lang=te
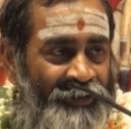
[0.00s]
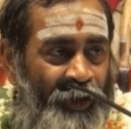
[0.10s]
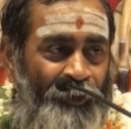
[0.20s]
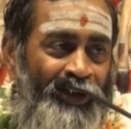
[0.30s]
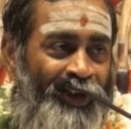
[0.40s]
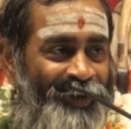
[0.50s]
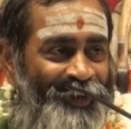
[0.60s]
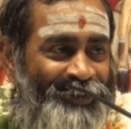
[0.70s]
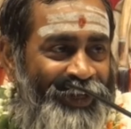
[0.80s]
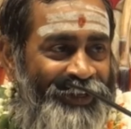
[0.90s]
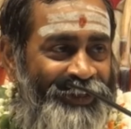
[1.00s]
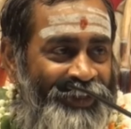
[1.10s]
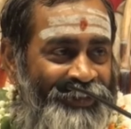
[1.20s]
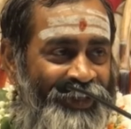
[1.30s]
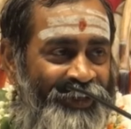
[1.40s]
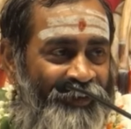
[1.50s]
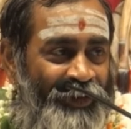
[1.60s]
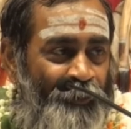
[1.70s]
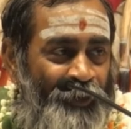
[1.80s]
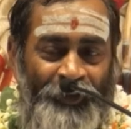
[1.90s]
తమిళనాడులో సంగీత కచేరీలకు
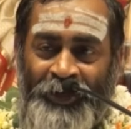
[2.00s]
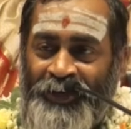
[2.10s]
వెళ్ళినప్పుడు